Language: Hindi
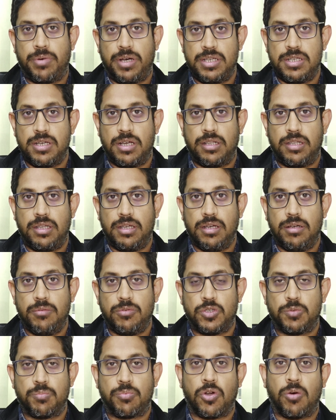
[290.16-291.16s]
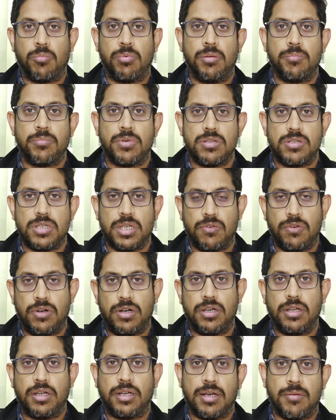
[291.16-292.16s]
पाई जाती है उस प्रॉब्लम की
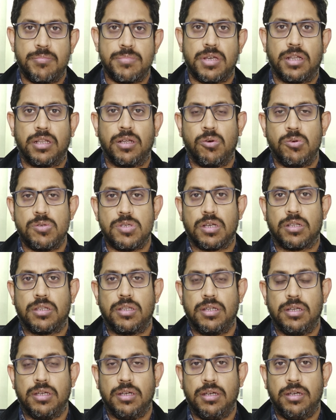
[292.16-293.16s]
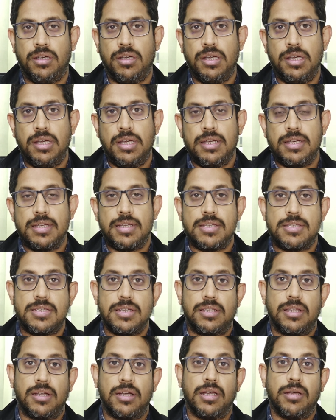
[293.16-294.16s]
सेवरिटी कम ज़्यादा हो सकती है इसी
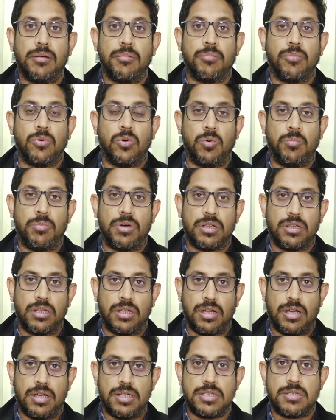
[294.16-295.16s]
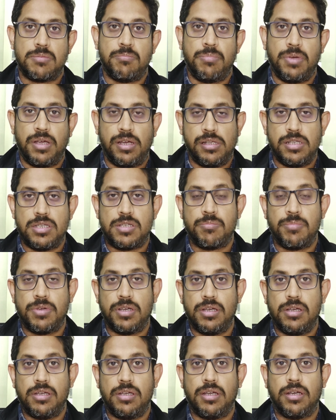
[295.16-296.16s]
तरह उम्र दराज मेल्स में
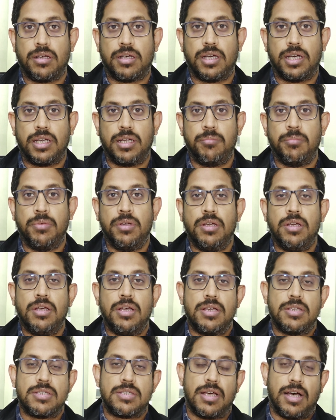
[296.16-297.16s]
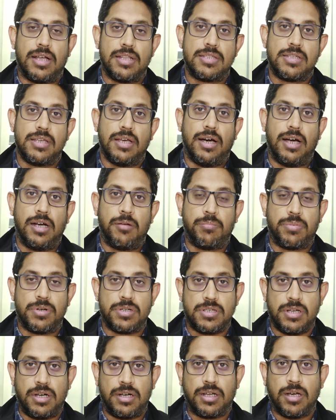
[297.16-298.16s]
ये करीब सात से आठ
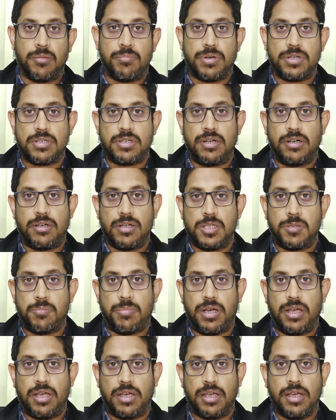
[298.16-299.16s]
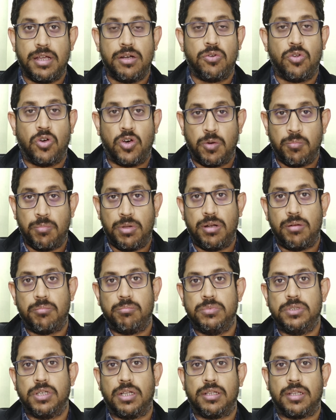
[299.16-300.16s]
परसेंट का परसेंटेज पाया गया नॉर्मल
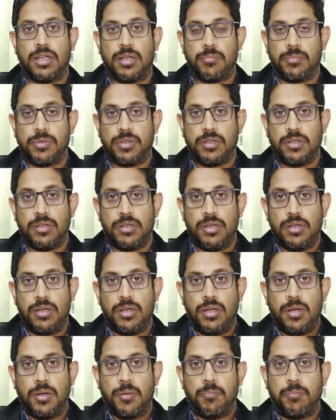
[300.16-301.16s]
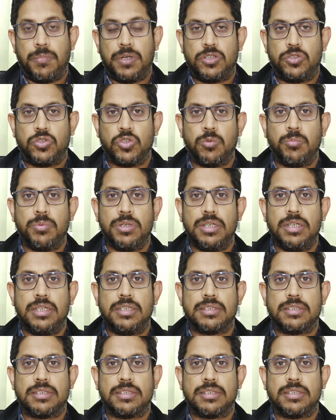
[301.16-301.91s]
जनता में बच्चों में